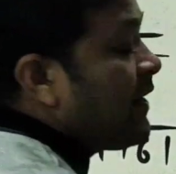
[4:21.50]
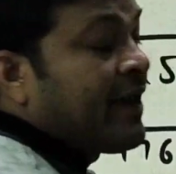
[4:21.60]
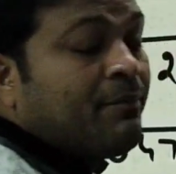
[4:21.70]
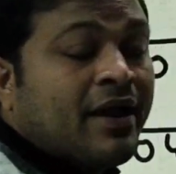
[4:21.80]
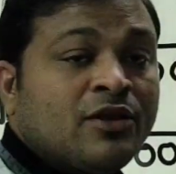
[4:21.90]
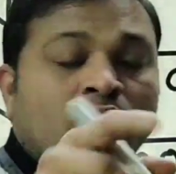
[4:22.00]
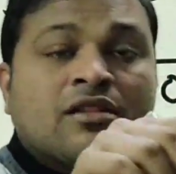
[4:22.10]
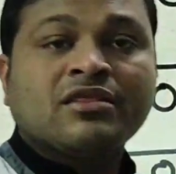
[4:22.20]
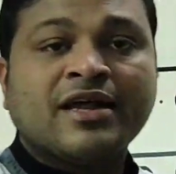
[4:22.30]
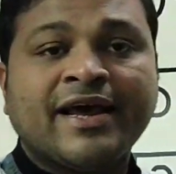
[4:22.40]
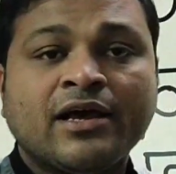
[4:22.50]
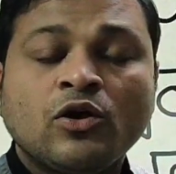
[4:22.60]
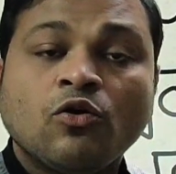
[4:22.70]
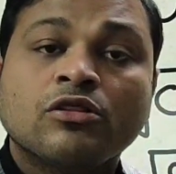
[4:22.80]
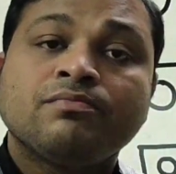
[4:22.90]
लेकिन मेरा जो आंसर है
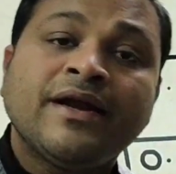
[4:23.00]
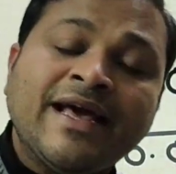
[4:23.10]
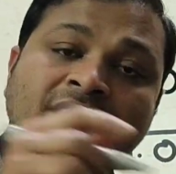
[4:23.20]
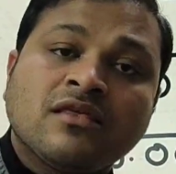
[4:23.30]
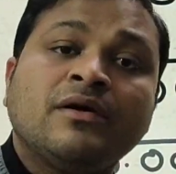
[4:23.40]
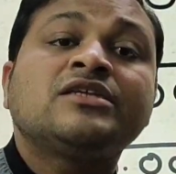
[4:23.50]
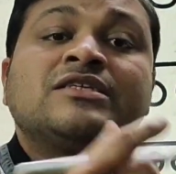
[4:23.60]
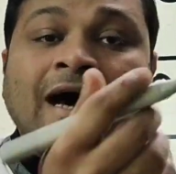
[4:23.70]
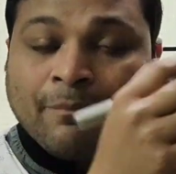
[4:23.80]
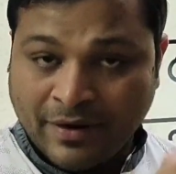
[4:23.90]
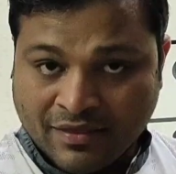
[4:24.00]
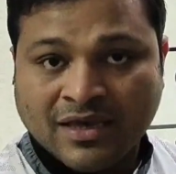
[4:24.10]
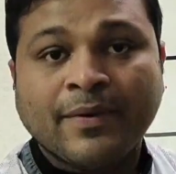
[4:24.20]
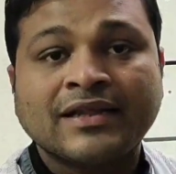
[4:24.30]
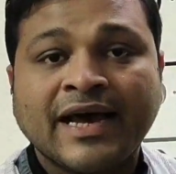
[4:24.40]
उसमें डेसिमल चार
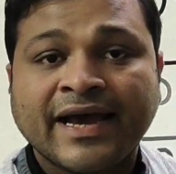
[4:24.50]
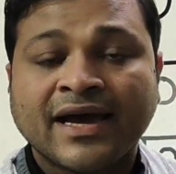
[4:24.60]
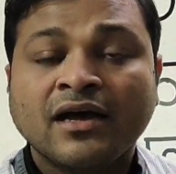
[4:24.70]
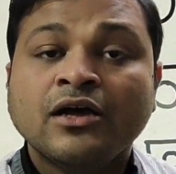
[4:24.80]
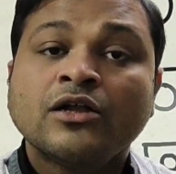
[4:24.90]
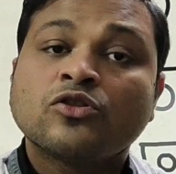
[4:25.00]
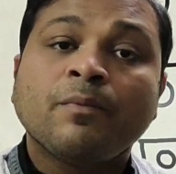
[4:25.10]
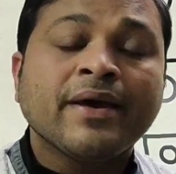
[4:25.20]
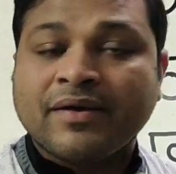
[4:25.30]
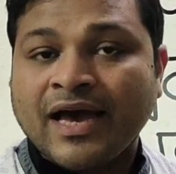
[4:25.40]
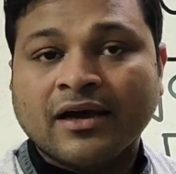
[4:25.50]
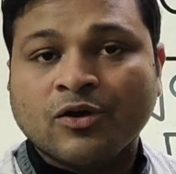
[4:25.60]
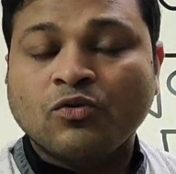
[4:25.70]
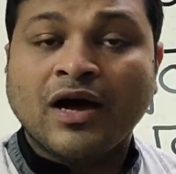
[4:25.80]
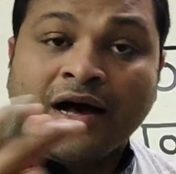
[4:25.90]
प्लेस के बाद आएगा तो मैं क्या
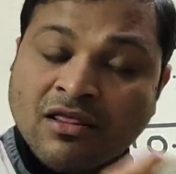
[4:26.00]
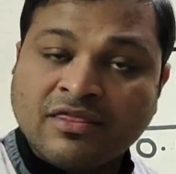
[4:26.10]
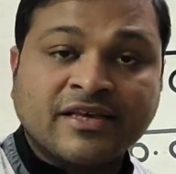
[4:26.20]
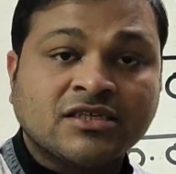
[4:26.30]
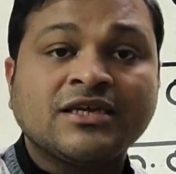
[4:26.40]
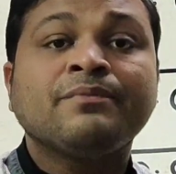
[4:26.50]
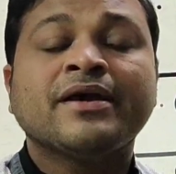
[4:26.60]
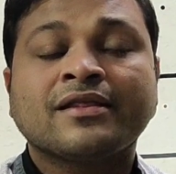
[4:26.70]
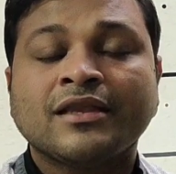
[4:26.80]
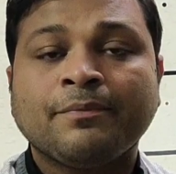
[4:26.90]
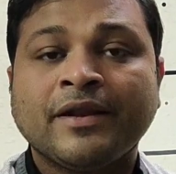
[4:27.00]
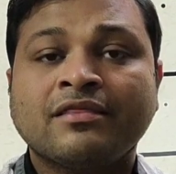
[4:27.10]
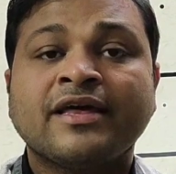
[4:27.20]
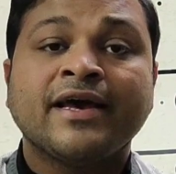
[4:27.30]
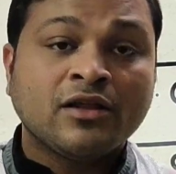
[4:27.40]
करूंगा सिक्सटी में कितने
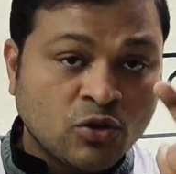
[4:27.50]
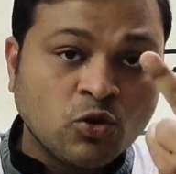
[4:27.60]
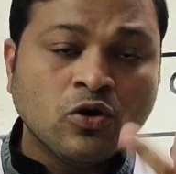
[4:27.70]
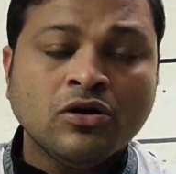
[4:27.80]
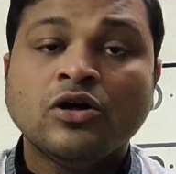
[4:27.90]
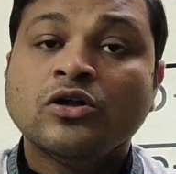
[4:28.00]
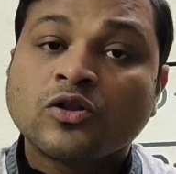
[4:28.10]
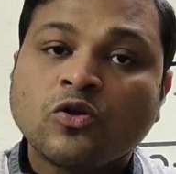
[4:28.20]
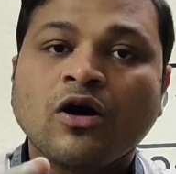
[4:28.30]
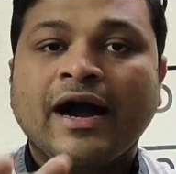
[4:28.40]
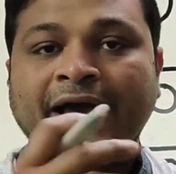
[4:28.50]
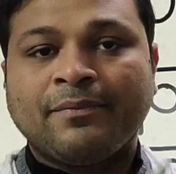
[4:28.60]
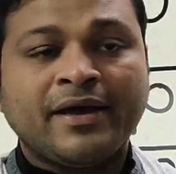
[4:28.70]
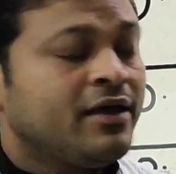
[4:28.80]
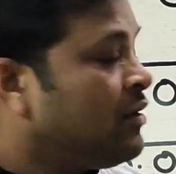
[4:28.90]
प्लेस है दो दो
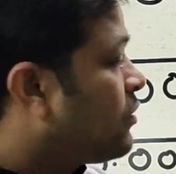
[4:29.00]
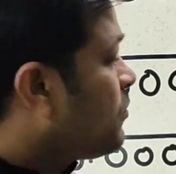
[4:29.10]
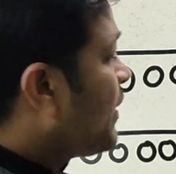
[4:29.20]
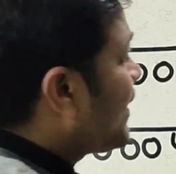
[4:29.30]
गायब है तो